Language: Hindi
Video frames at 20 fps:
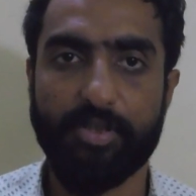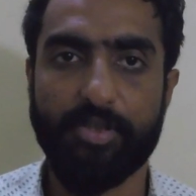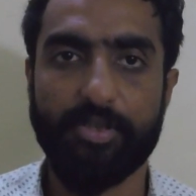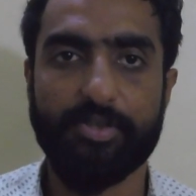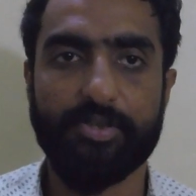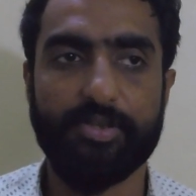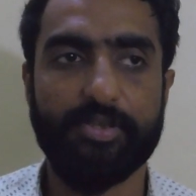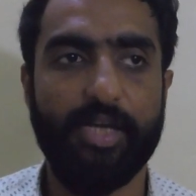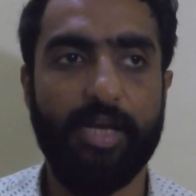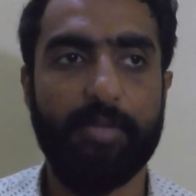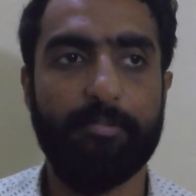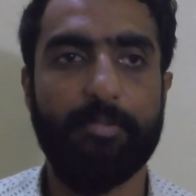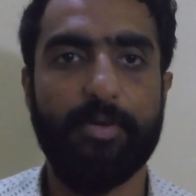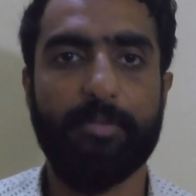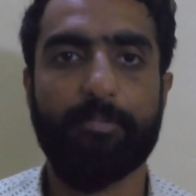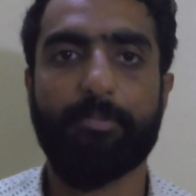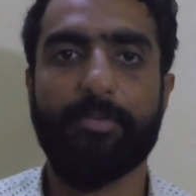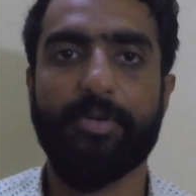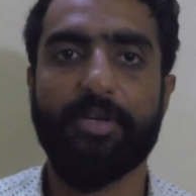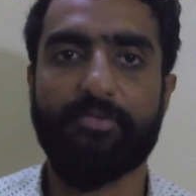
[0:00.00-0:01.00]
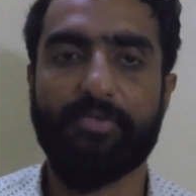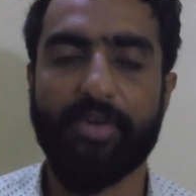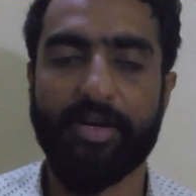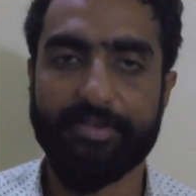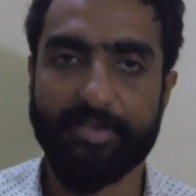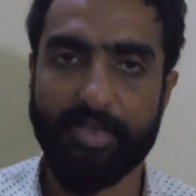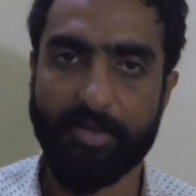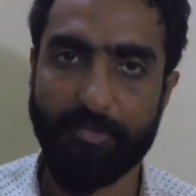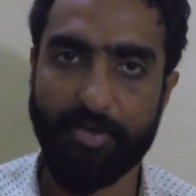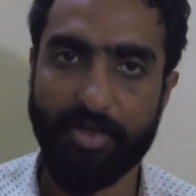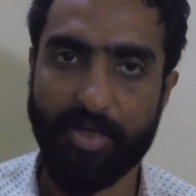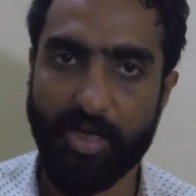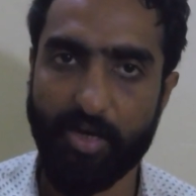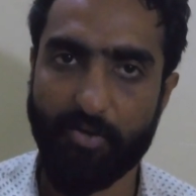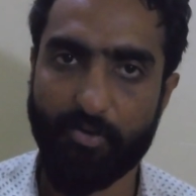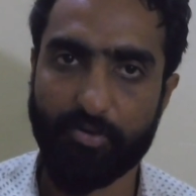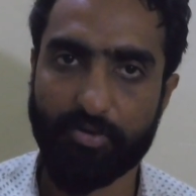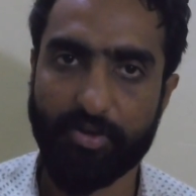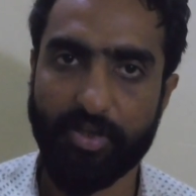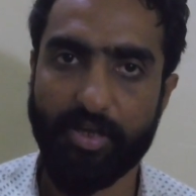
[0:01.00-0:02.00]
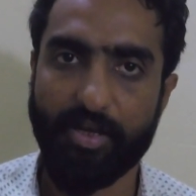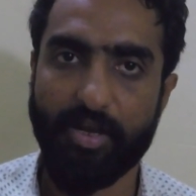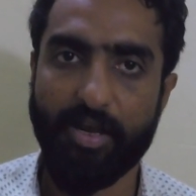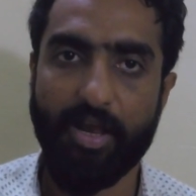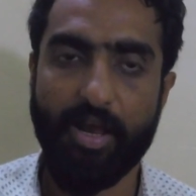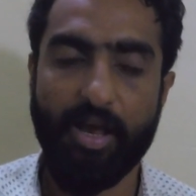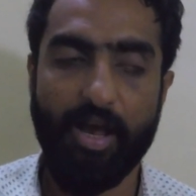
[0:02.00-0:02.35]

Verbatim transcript: इस टाइम में पीक फैक्टर भी लगा होता है